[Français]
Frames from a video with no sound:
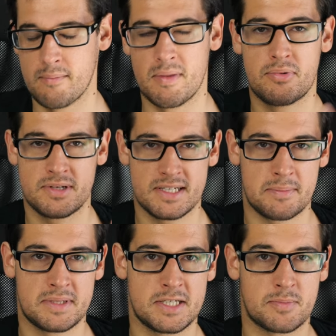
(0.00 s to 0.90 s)
mais petit
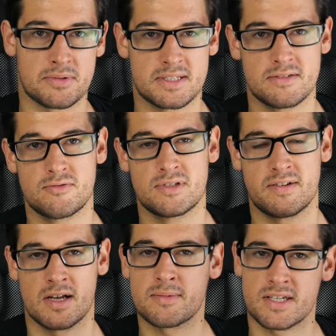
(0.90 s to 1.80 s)
à petit je pense, si vous
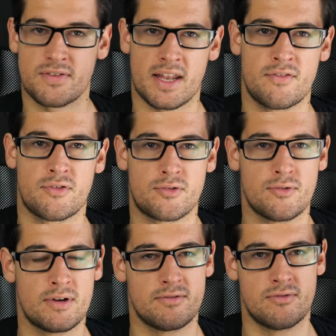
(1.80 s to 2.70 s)
avez commencé à faire la
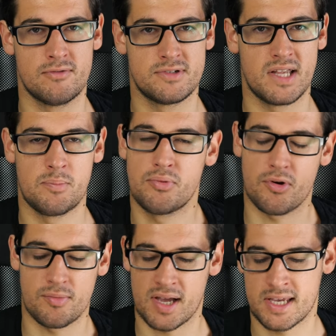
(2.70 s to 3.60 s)
photo et que vous, avez pu
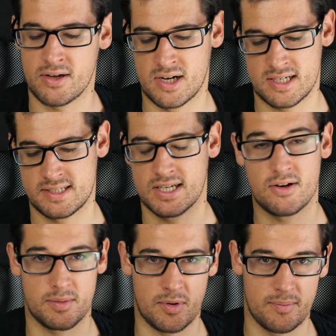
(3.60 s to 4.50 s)
remarquer, voilà, oh cet
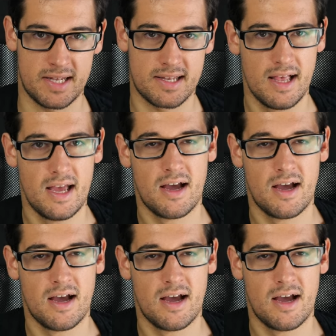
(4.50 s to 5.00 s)
écran, il m'embête,